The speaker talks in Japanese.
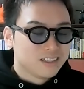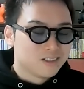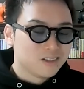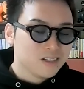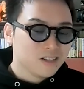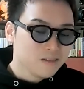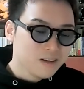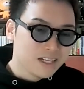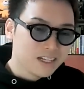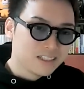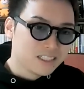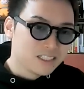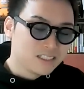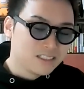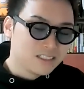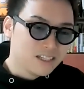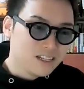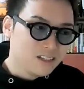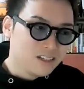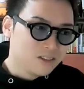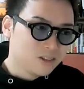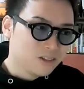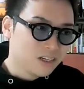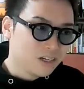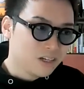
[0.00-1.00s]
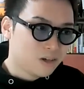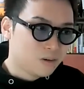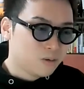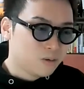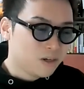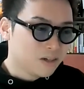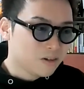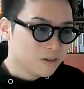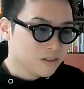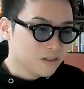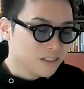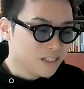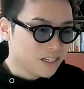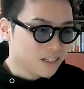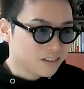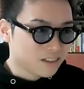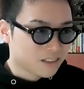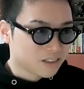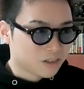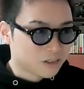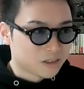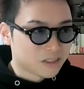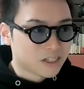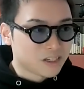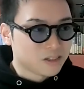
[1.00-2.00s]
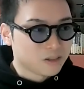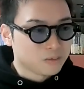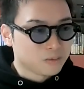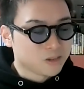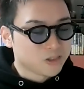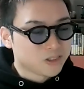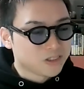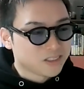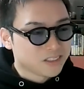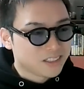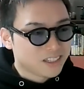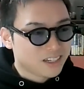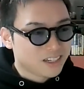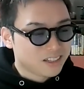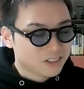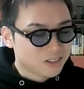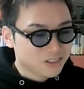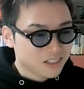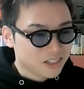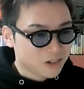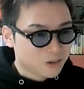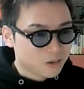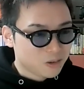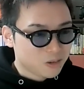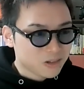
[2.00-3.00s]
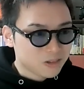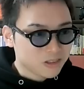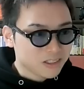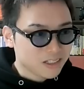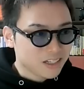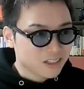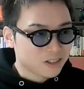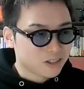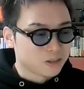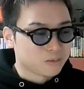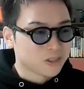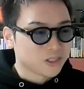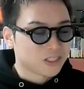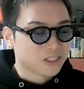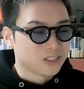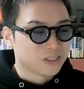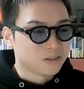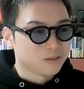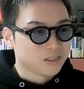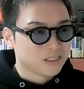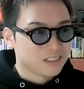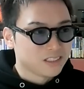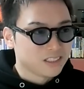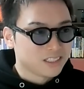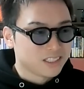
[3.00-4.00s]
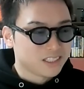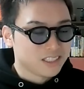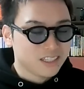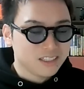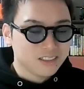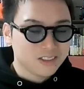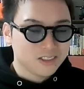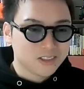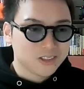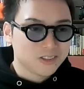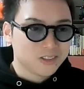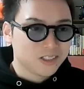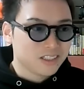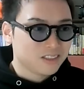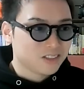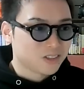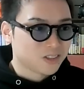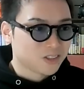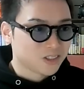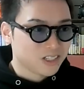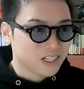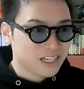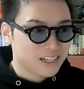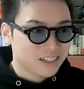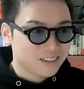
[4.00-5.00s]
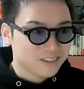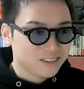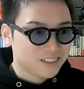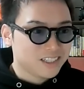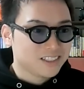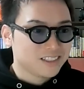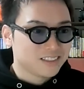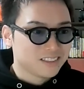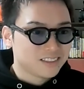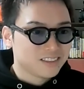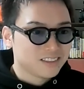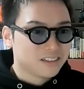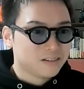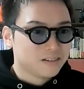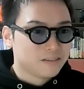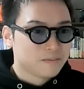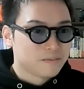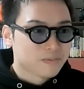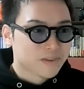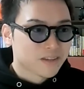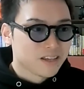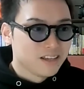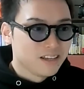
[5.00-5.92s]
それは実際にそれがオワコンになるかどうかよりも、なんかそんなオワコンだって思ってるもんに時間と情熱注げなくないですか